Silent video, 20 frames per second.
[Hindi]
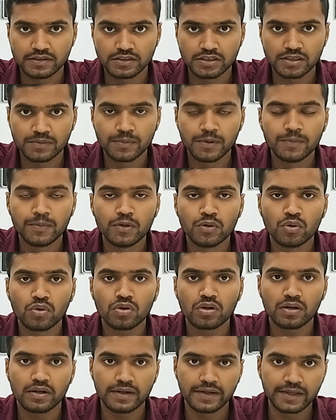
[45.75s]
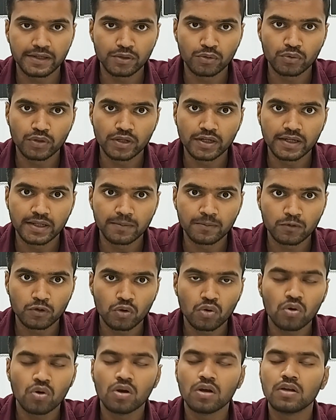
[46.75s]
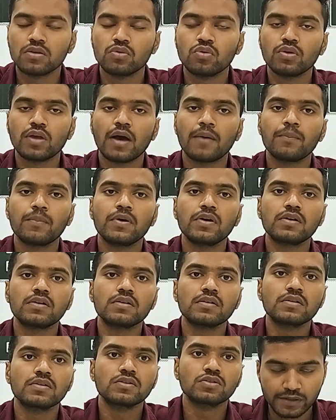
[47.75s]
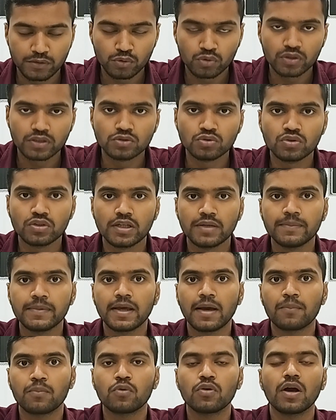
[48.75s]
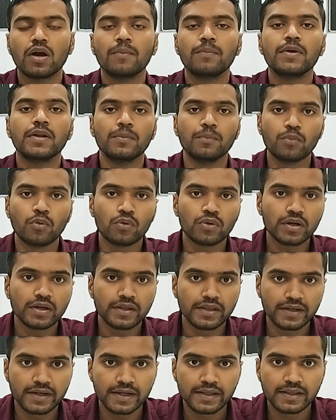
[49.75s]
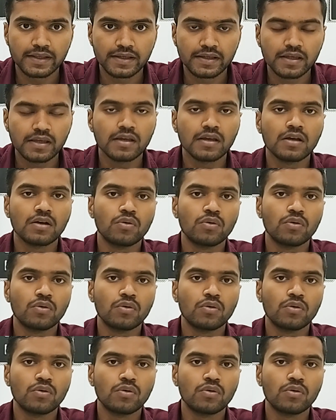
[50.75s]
जेबीपी और डीक्यू की टीम को तो यहाँ पर डी की जो टीम है आपको यहाँ पर इंपॉर्टेंट दिखाई देंगी